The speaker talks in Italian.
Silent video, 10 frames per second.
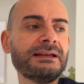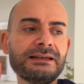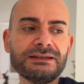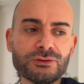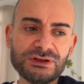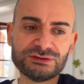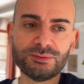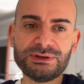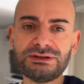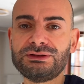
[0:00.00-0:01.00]
in questo
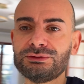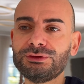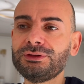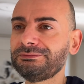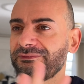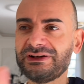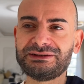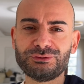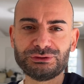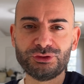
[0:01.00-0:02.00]
periodo,
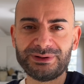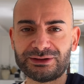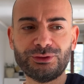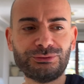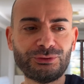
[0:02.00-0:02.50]
infatti quando parlotto